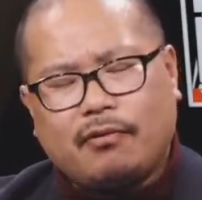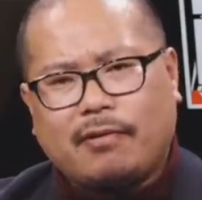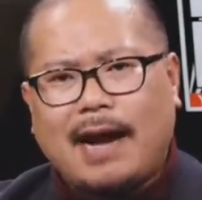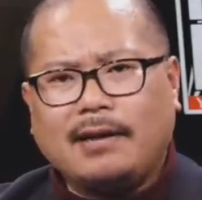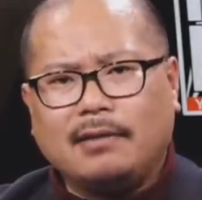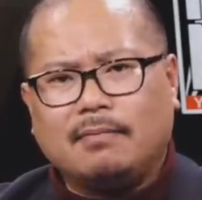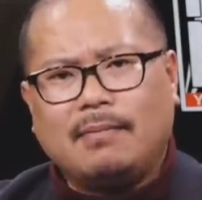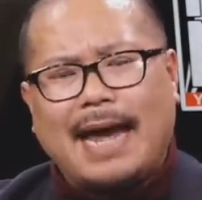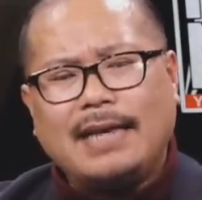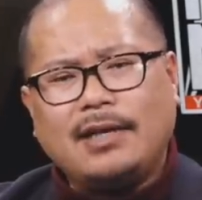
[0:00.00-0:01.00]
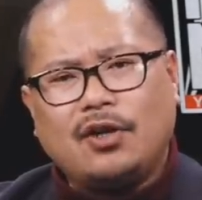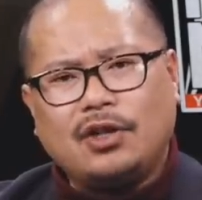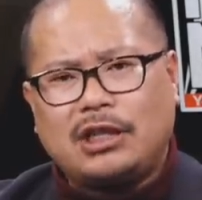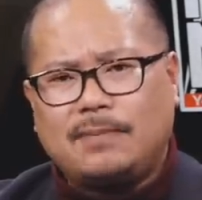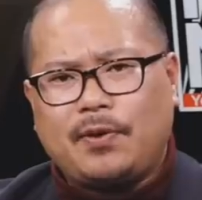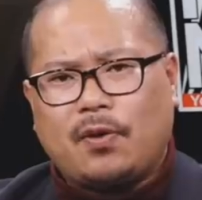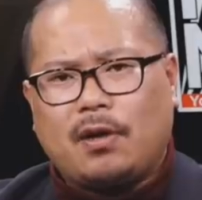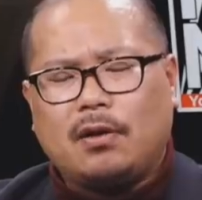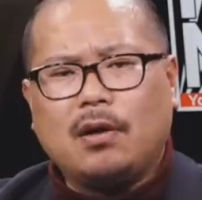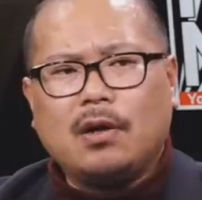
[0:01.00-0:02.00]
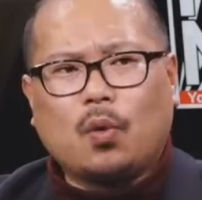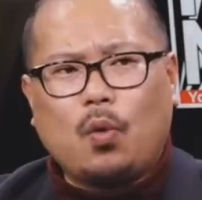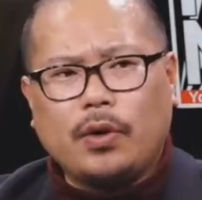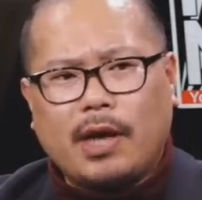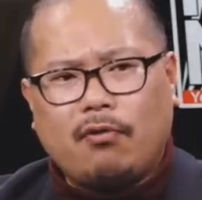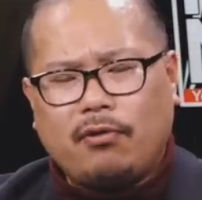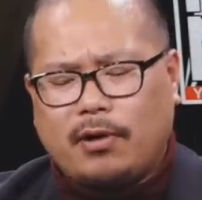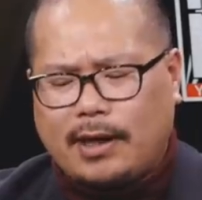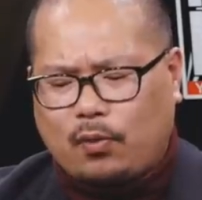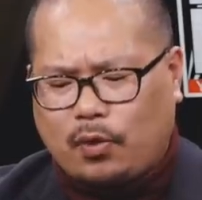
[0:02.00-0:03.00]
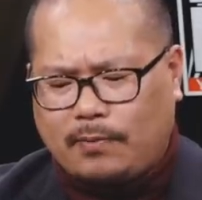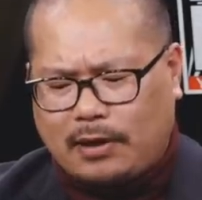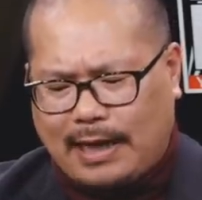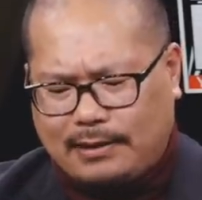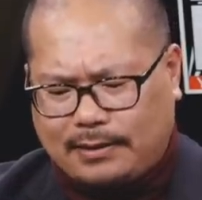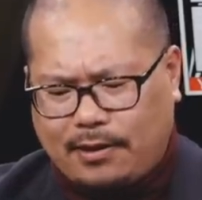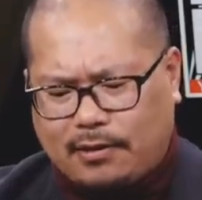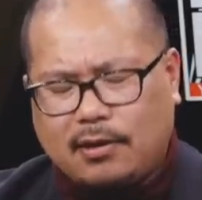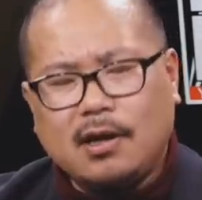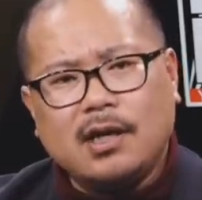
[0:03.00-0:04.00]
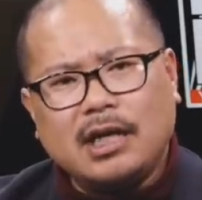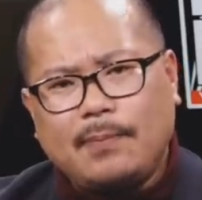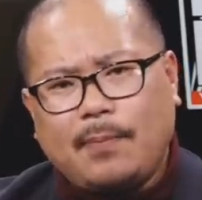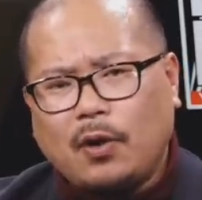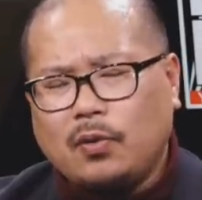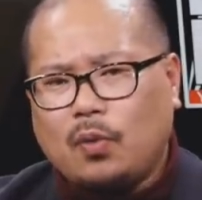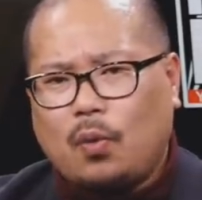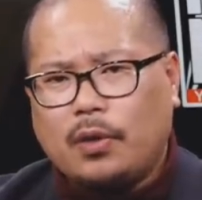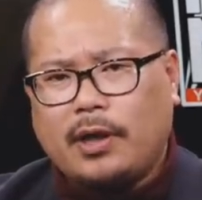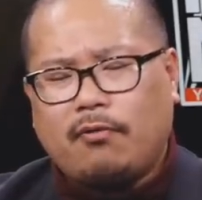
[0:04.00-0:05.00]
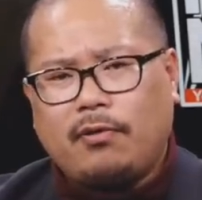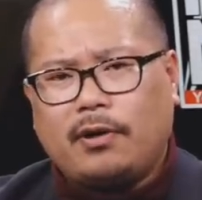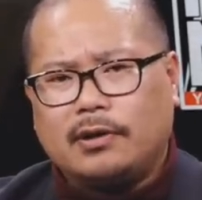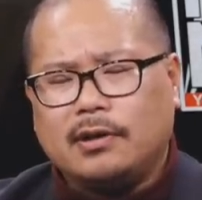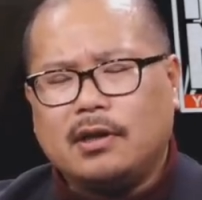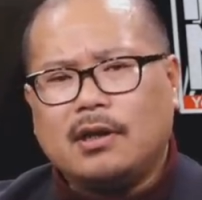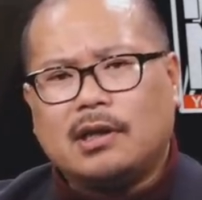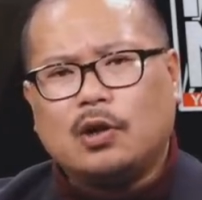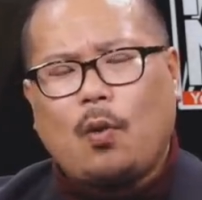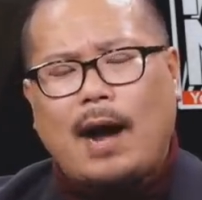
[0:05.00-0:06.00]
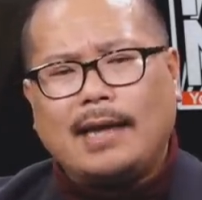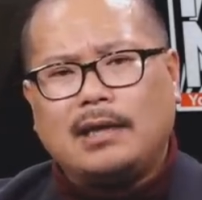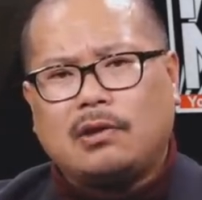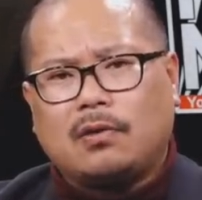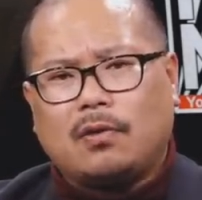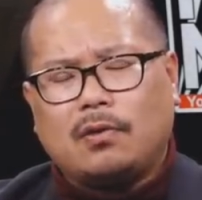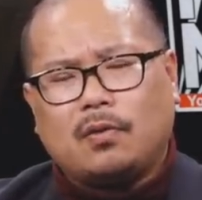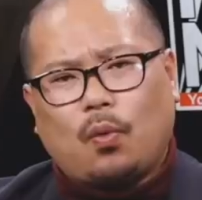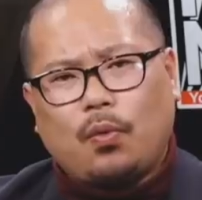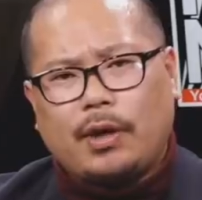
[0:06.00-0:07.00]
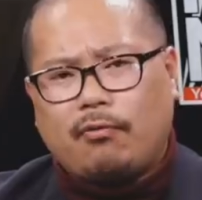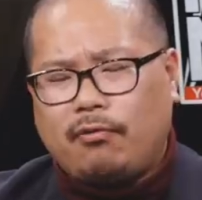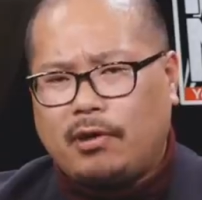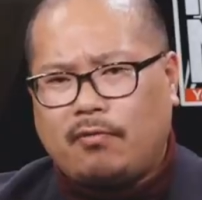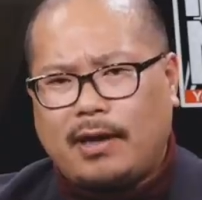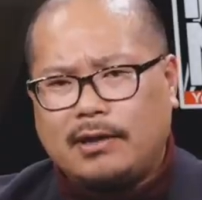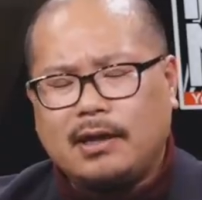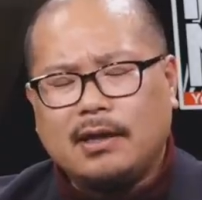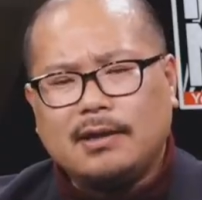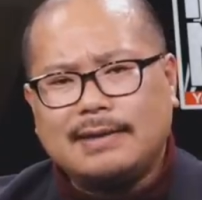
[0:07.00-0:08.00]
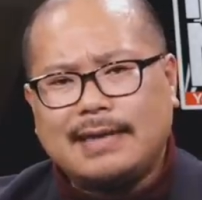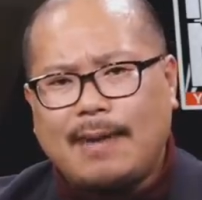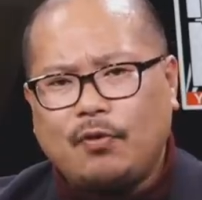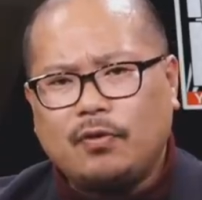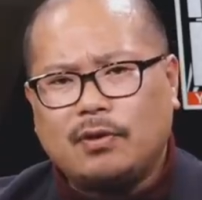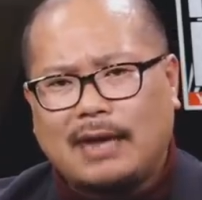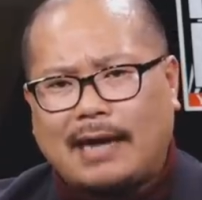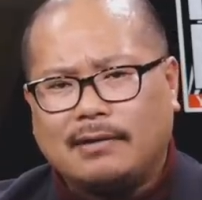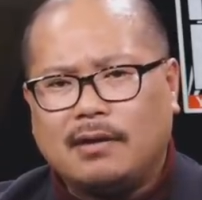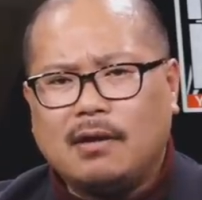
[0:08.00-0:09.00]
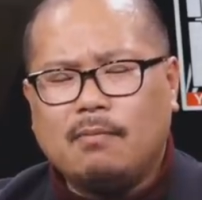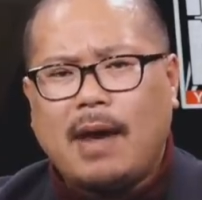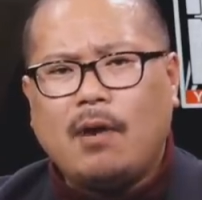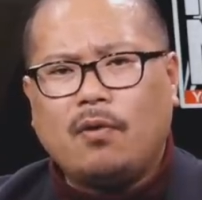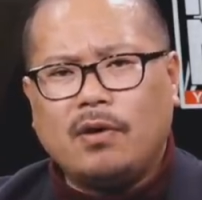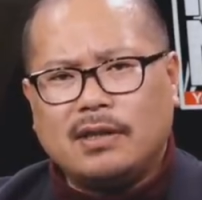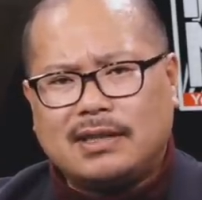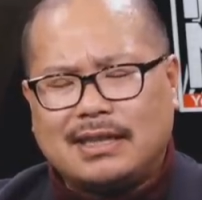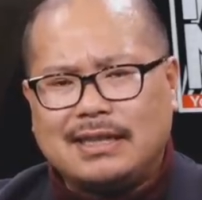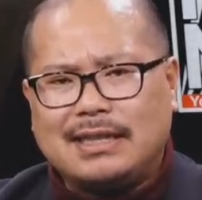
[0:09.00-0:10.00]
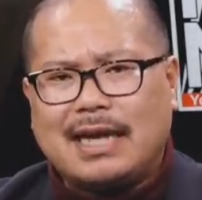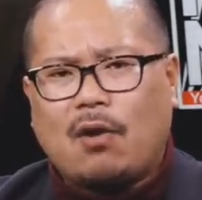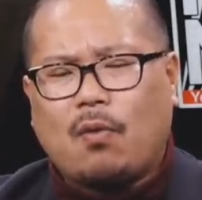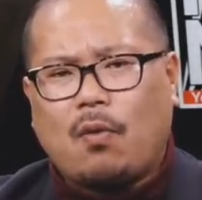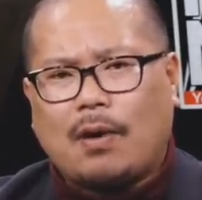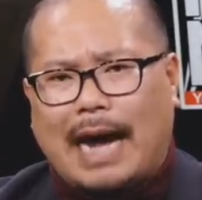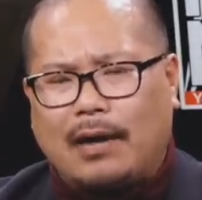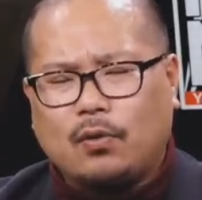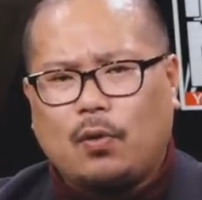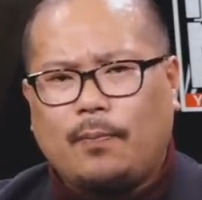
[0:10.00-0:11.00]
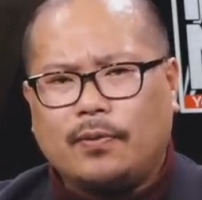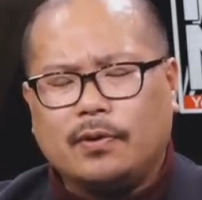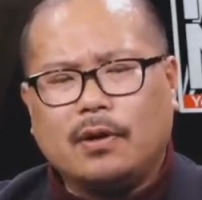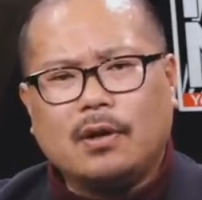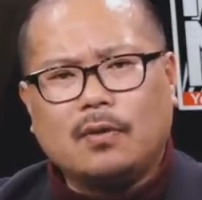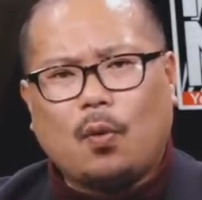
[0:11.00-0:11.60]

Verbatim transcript: 북한은 매년 12월 동계훈련에 돌입을 하는데요. 이번 동계훈련은 그동안 있었던 동계훈련과는 사뭇 다른 매우 진지하고 강도 높은